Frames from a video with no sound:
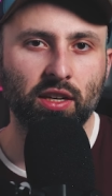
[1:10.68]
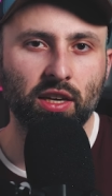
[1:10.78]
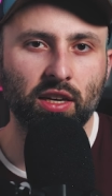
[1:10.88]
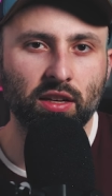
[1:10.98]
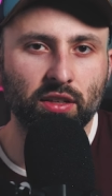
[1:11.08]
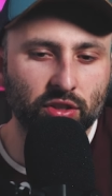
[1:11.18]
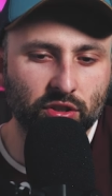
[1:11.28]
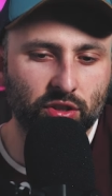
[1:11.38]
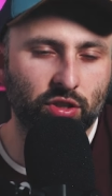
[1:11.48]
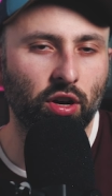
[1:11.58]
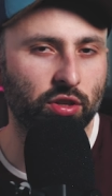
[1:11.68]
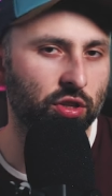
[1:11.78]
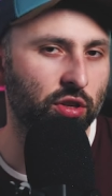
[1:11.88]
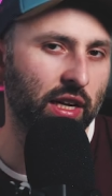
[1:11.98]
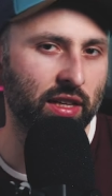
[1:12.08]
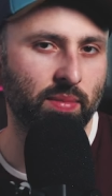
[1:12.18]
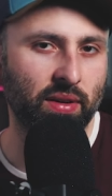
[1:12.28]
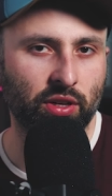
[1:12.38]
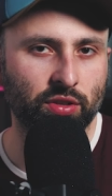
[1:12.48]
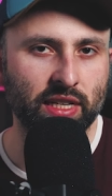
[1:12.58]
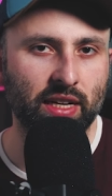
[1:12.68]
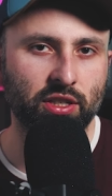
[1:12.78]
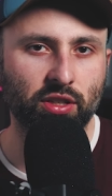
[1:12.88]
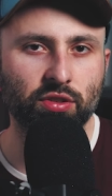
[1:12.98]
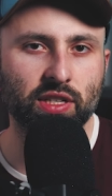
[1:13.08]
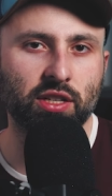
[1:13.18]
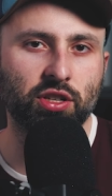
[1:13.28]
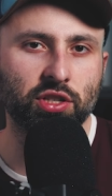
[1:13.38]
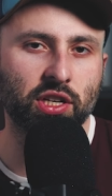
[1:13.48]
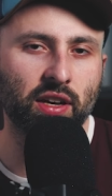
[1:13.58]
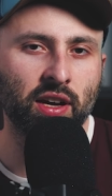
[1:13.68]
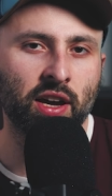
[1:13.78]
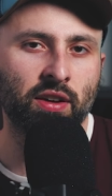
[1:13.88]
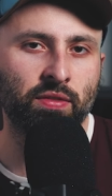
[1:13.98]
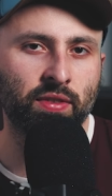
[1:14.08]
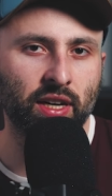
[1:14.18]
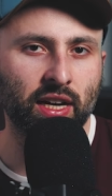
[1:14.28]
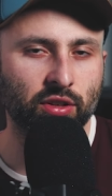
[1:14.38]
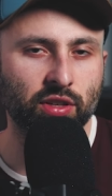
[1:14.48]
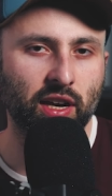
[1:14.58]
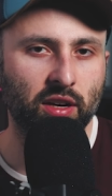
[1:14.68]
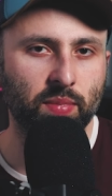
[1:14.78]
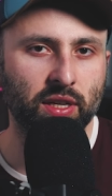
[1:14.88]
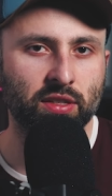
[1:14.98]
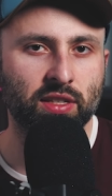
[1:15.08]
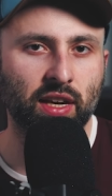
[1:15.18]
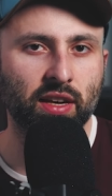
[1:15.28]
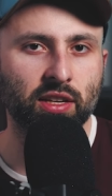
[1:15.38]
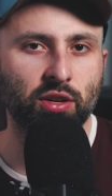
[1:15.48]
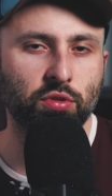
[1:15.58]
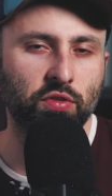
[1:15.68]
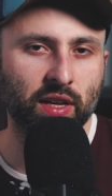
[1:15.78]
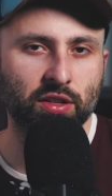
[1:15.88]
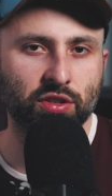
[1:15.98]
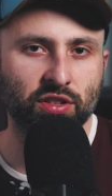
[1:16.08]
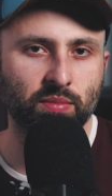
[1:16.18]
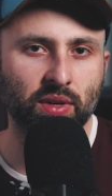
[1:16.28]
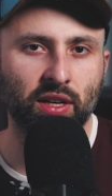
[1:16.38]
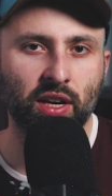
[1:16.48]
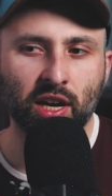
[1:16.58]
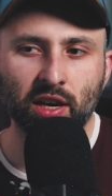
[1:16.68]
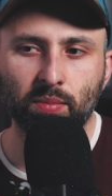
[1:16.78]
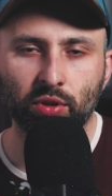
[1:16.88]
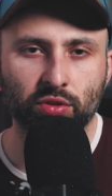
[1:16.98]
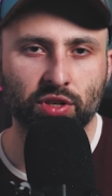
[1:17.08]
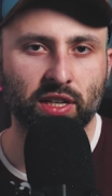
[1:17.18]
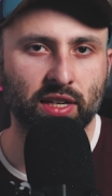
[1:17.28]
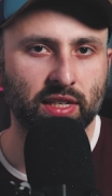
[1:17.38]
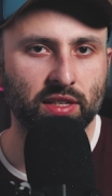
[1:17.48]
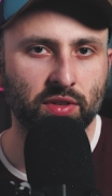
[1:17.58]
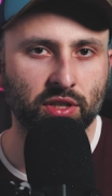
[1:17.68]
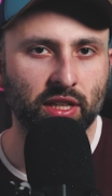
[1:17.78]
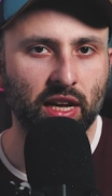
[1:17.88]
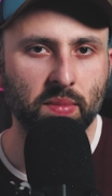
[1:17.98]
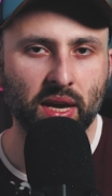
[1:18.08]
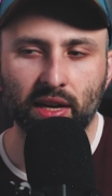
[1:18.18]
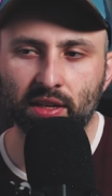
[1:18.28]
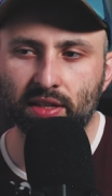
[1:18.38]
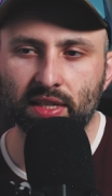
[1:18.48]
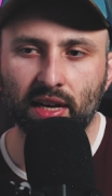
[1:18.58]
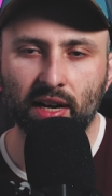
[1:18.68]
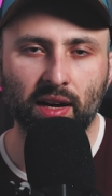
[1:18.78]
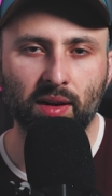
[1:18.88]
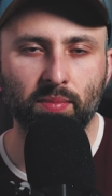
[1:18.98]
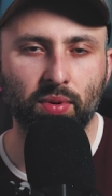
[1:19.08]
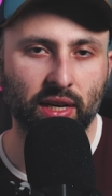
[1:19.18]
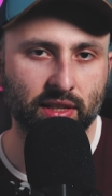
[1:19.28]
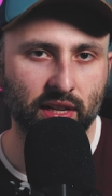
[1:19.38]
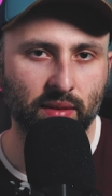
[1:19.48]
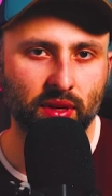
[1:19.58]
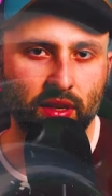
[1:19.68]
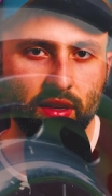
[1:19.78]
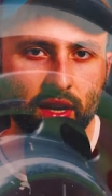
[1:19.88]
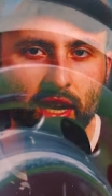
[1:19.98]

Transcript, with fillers: I co, co to tak naprawdę oznacza? To oznacza, że w kanonie R5C nie uświadczymy podążania za zwierzętami ani za pojazdami,